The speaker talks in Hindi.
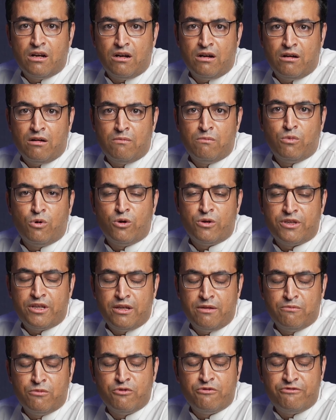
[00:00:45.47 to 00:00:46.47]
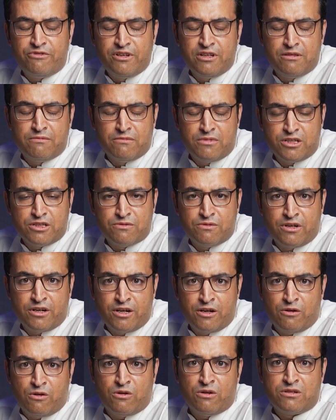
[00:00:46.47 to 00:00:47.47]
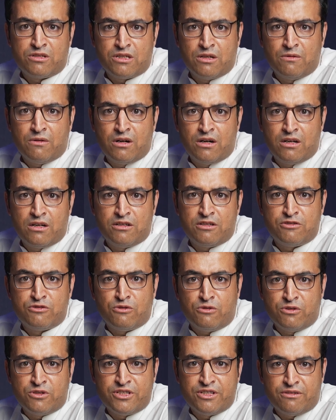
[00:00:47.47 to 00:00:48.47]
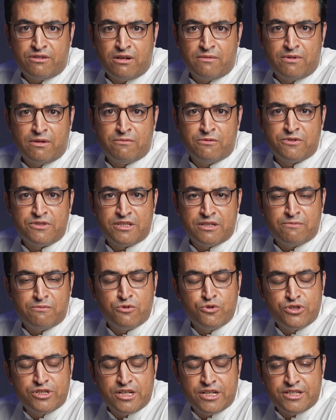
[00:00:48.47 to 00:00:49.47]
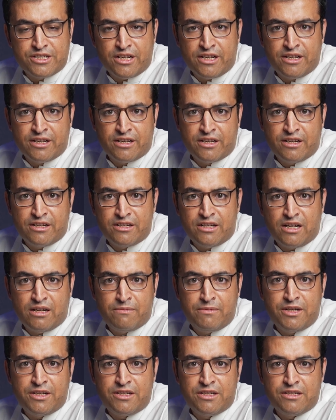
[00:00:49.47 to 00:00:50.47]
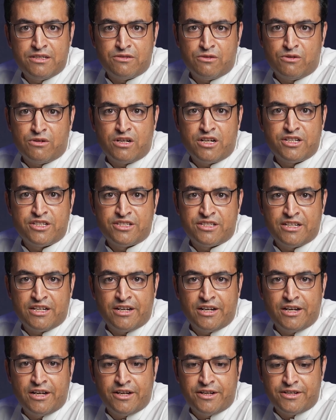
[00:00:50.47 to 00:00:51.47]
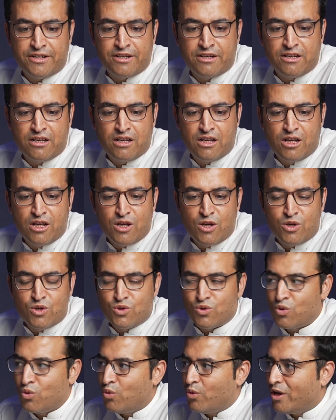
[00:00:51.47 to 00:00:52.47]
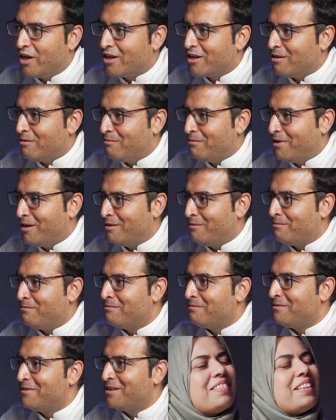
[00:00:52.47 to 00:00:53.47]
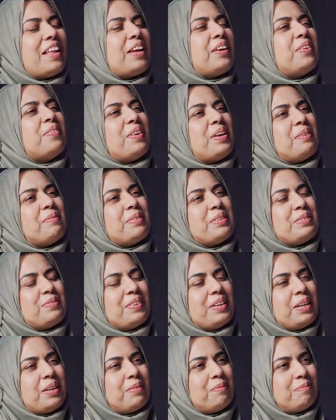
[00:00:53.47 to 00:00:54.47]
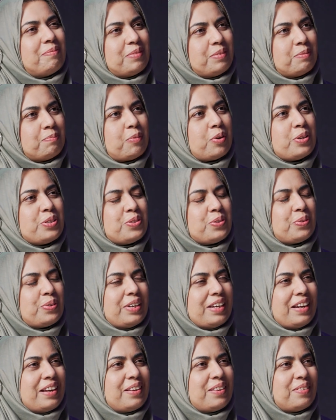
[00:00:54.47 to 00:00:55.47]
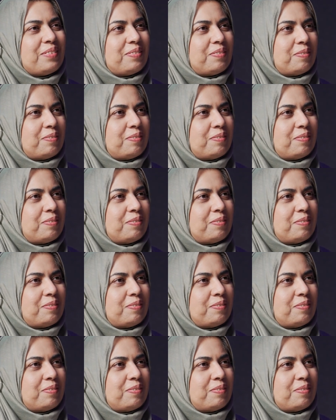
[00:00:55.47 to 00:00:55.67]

आ, बहुत ही मुफीद मशवरे और सवाल और जवाब हम उनसे पूछना चाहेंगे डायबिटीज़ और हज से रिलेटेड सो वेलकम मैडम थैंक यू वेरी मच फ़हीम बहुत शुक्रिया